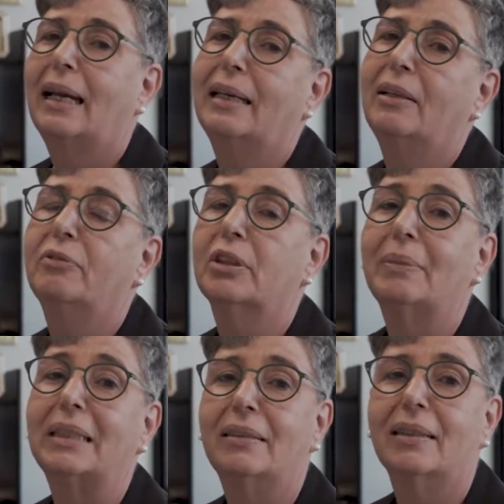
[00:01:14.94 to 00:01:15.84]

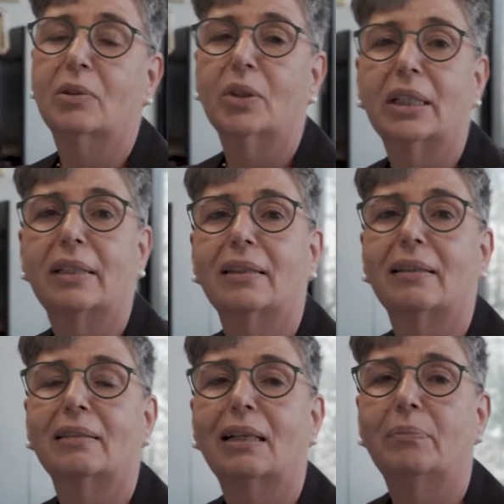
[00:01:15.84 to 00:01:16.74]
all'informatizzazione che è
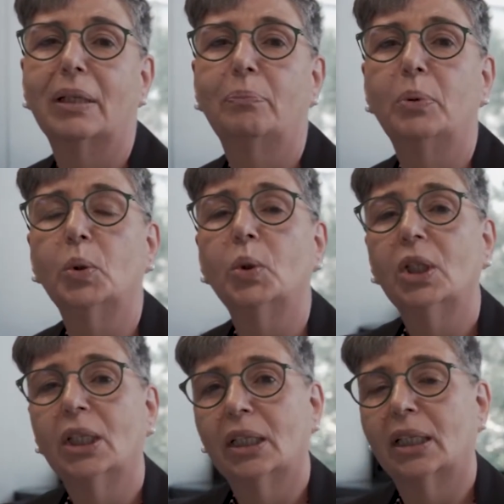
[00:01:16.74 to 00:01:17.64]
stata sempre più
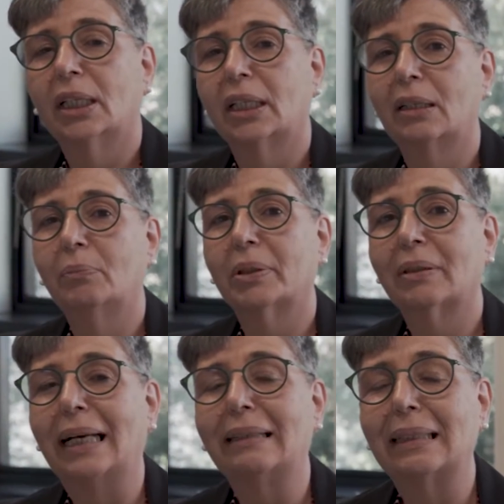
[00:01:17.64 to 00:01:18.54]
eh,
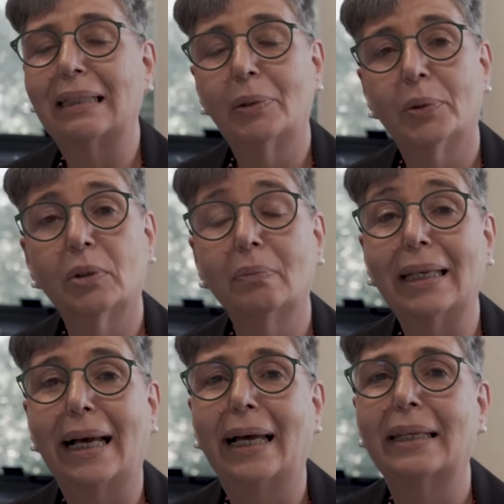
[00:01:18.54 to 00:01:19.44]
importante negli
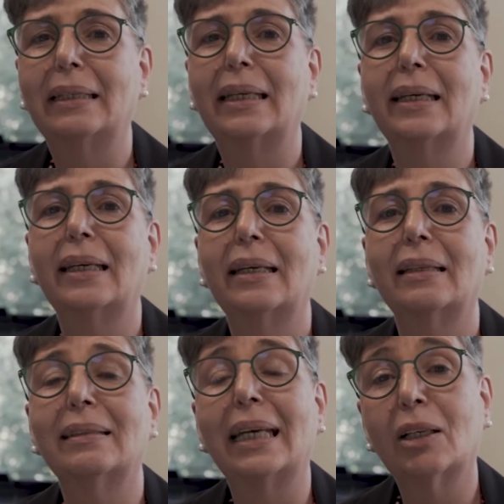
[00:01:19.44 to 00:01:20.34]
ultimi anni
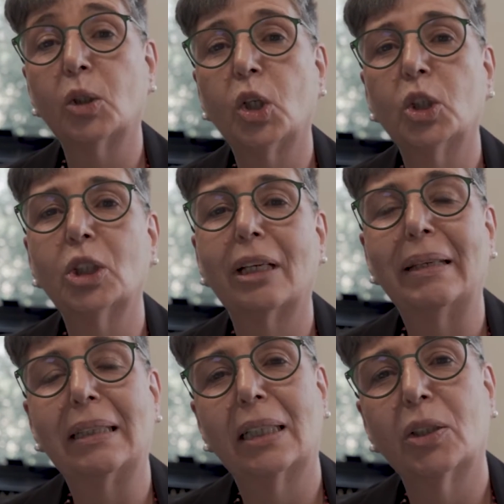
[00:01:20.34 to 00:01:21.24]
e
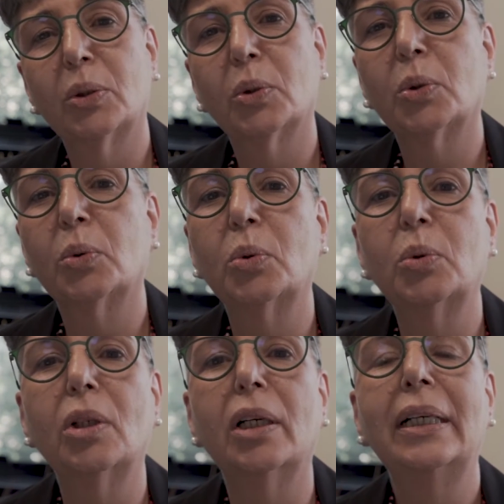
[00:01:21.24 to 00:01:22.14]
tecnologicamente il nostro
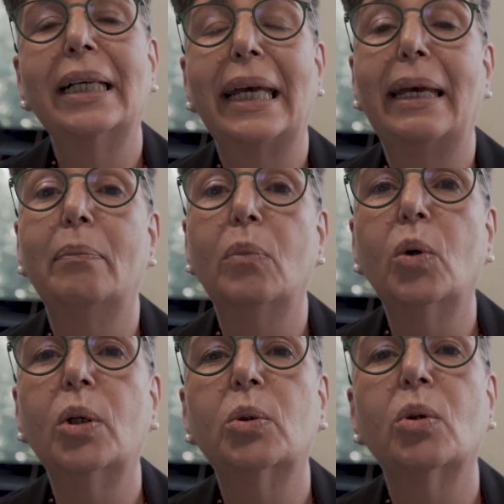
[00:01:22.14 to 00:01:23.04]
studio è
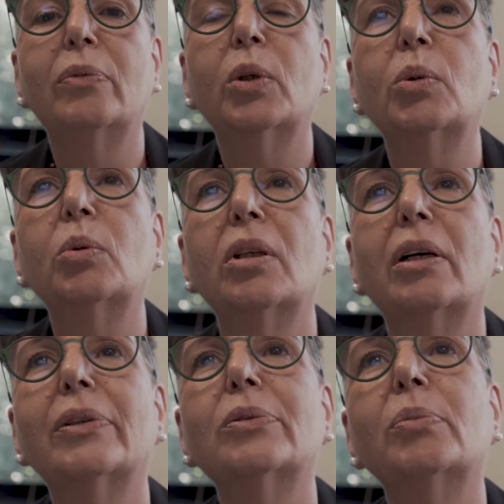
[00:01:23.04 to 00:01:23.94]
molto evoluto
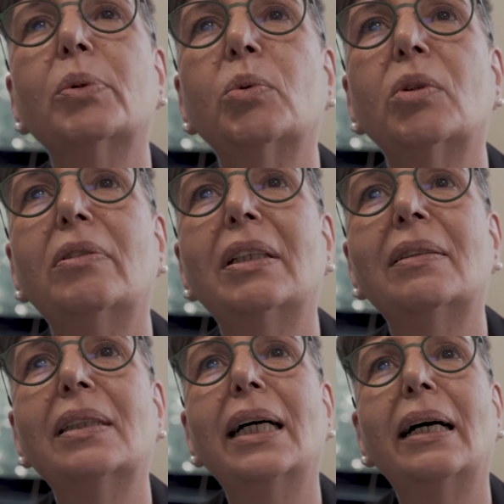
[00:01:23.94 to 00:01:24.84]
da questo punto di
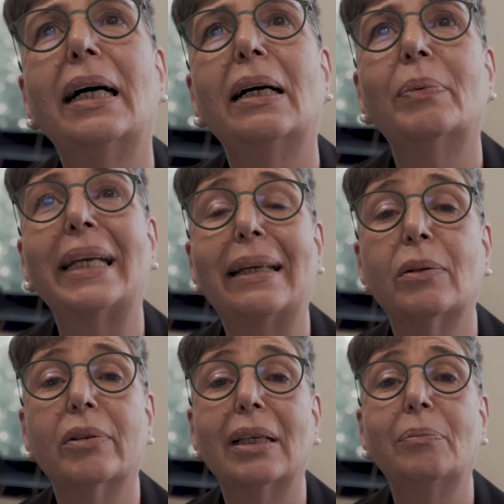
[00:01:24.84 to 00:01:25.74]
vista,
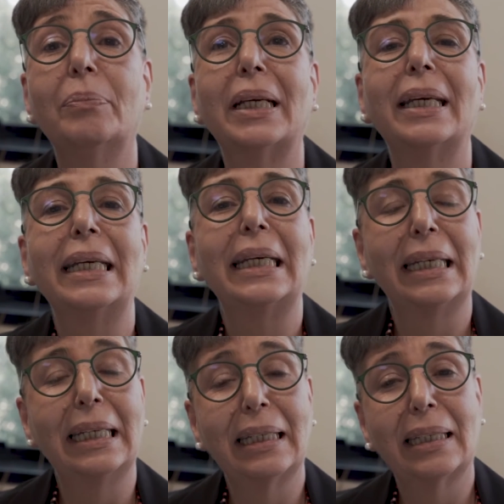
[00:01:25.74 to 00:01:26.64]
operando sempre
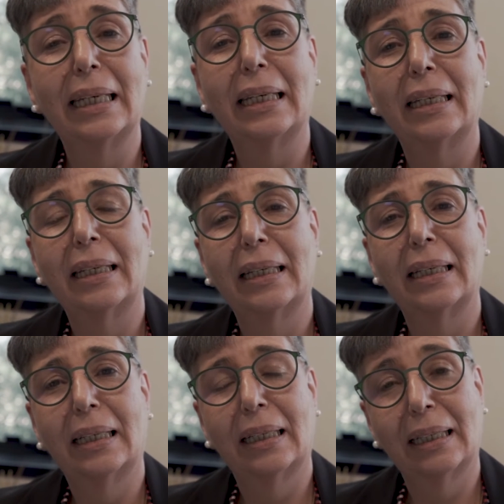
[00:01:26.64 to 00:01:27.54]
in
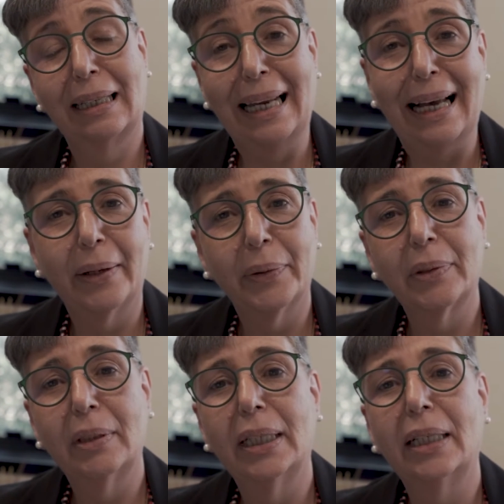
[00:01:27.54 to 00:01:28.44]
eh,
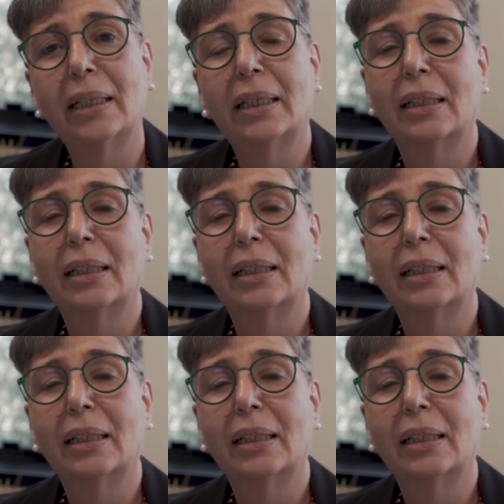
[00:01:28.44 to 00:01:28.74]
cloud